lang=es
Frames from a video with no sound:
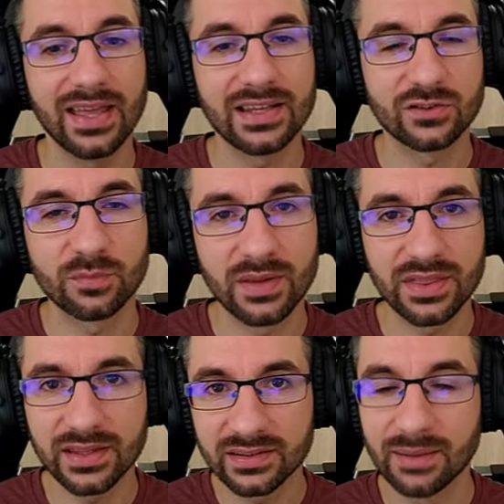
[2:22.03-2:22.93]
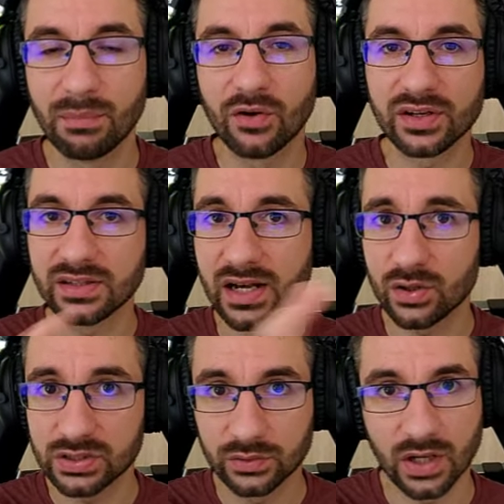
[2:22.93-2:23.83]
Estos peces mejor
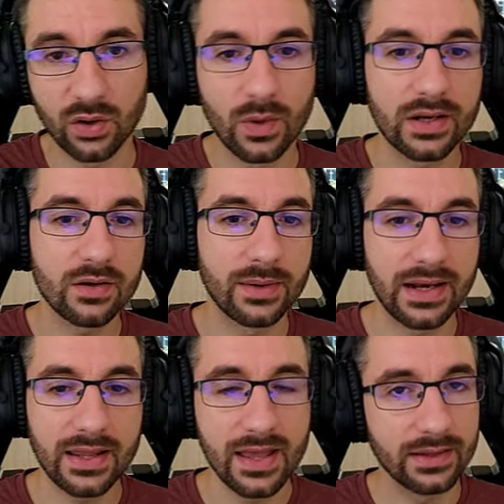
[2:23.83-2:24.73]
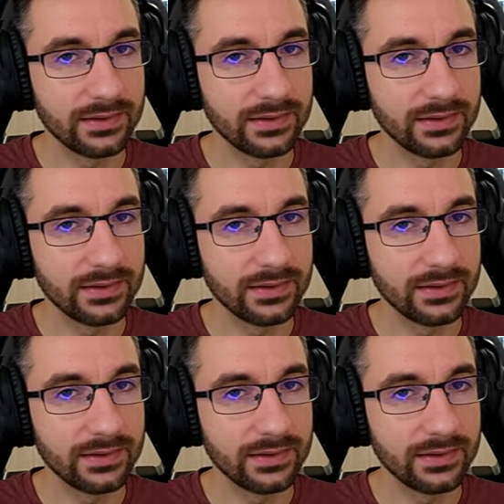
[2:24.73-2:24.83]
retirarlos a otro acuario, ¿vale?